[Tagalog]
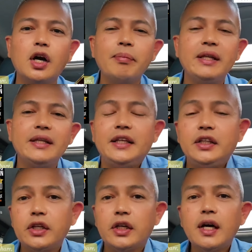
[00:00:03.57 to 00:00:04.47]
Comment niya
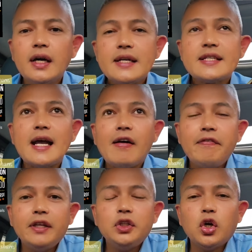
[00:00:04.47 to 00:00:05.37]
dito sa
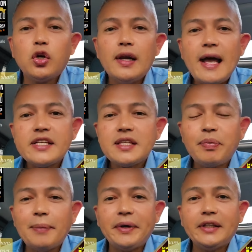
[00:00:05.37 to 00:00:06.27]
video ko last na
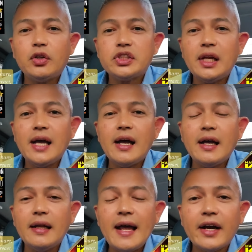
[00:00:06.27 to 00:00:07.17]
pinapakita ko
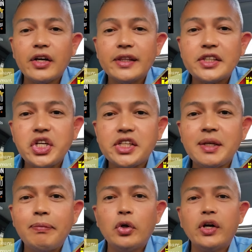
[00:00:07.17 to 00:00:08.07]
sila Lagerthad at
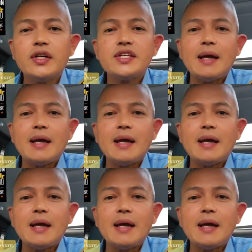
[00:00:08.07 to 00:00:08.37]
si Bjorn.